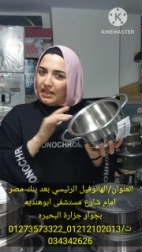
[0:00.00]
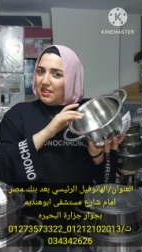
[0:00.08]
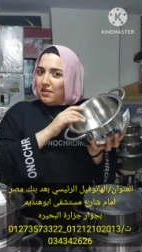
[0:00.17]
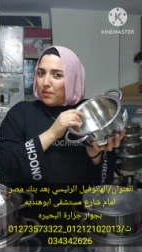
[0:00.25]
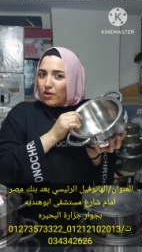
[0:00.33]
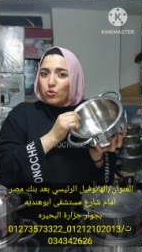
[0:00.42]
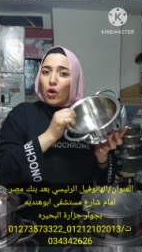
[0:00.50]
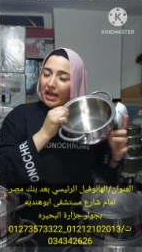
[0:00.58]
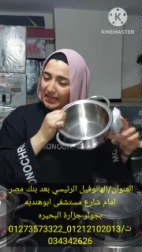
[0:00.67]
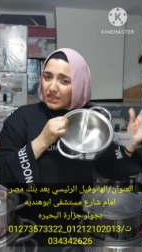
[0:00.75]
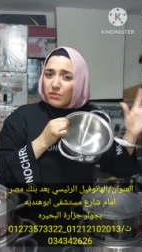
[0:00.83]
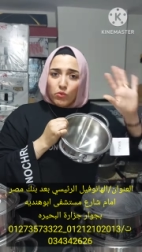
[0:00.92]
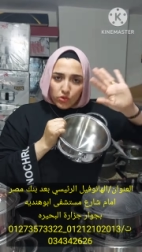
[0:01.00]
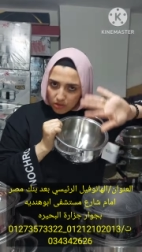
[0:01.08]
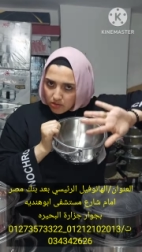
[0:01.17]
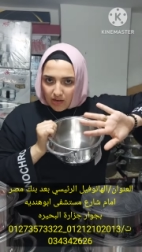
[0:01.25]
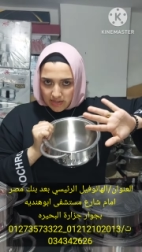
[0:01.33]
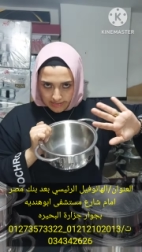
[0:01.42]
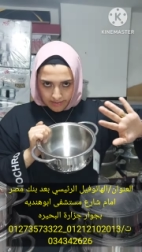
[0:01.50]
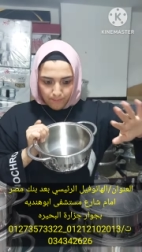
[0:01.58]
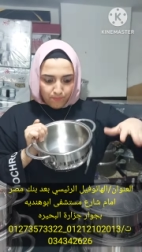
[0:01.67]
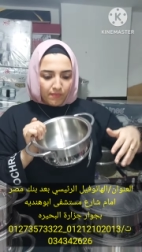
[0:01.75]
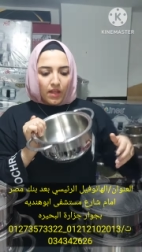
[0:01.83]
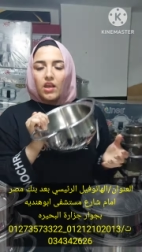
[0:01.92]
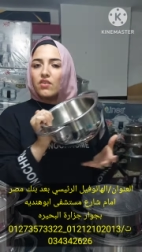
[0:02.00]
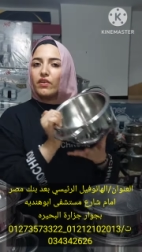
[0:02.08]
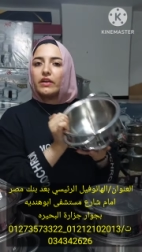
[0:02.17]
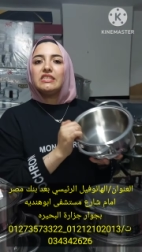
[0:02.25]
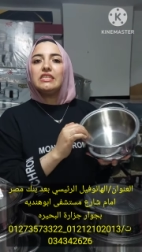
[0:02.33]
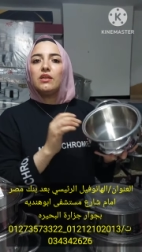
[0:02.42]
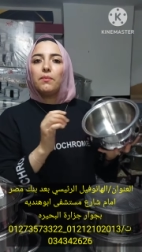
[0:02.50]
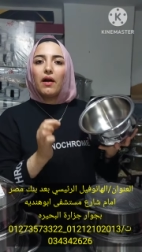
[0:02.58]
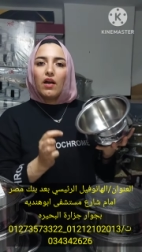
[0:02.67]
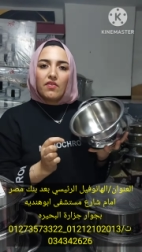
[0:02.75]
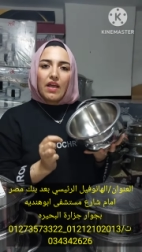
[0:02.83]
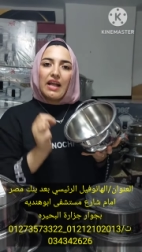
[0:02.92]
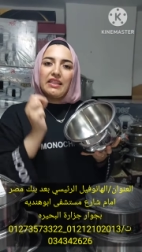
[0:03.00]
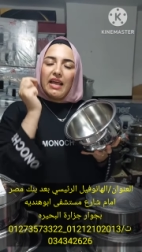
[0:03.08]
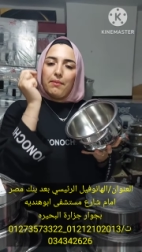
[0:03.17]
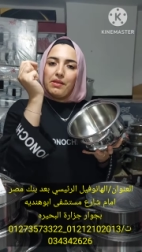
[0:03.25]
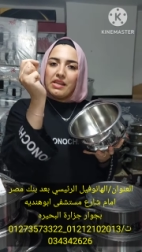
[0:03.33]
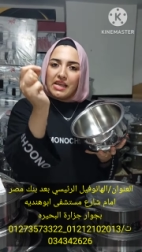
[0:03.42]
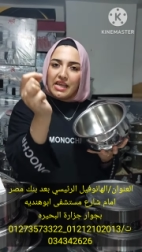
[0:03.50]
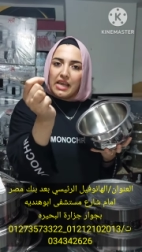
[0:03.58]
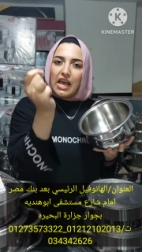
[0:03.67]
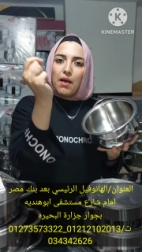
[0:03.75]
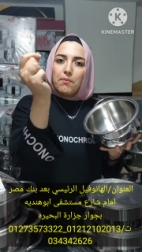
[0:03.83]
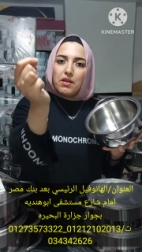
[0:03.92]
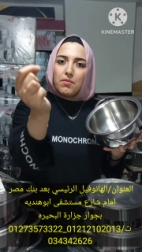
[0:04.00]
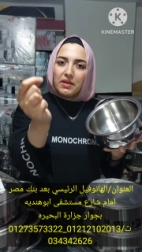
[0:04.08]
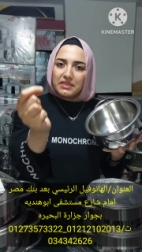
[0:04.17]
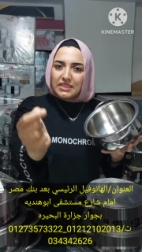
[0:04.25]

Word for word: لان برضو اكيد مضره ليا فانت طبعا هتعملي ايه قبل ما